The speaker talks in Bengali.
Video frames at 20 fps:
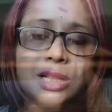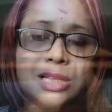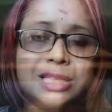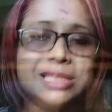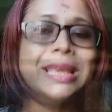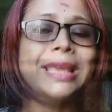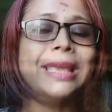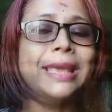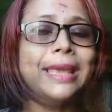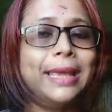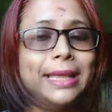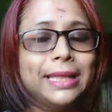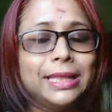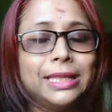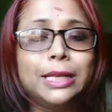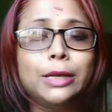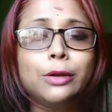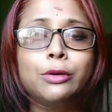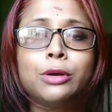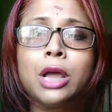যে এ
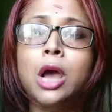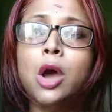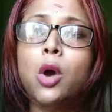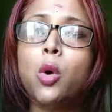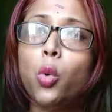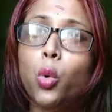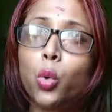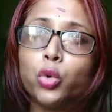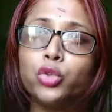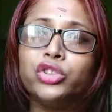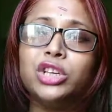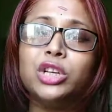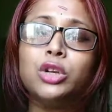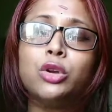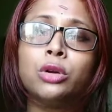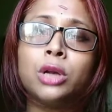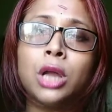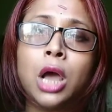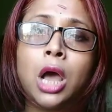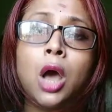দিল না ও দিল
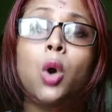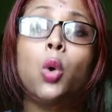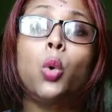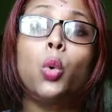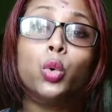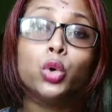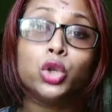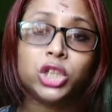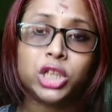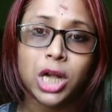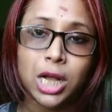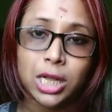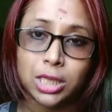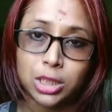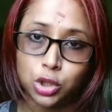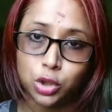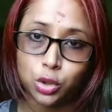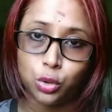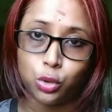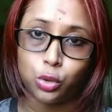না ও
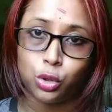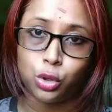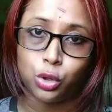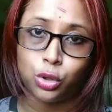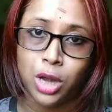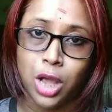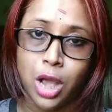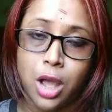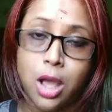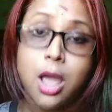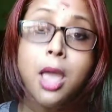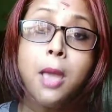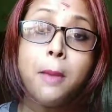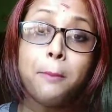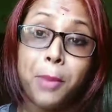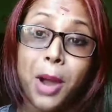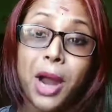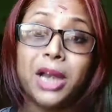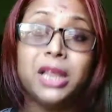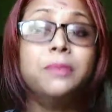সাহায্য করলো না
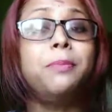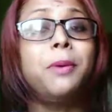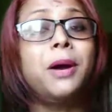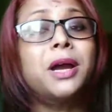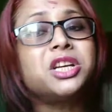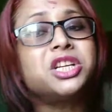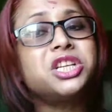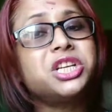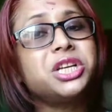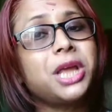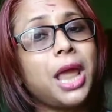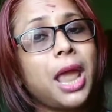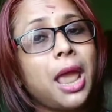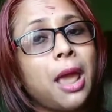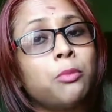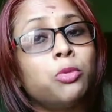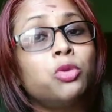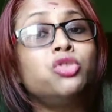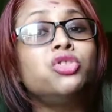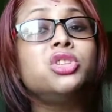পারিপার্শ্বিক
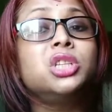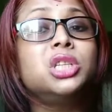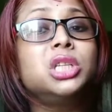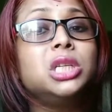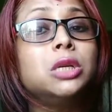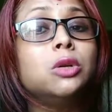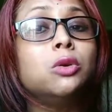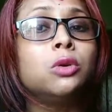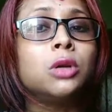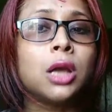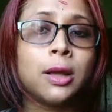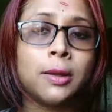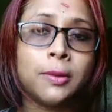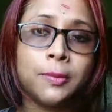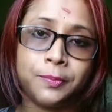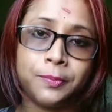এমন ছিল না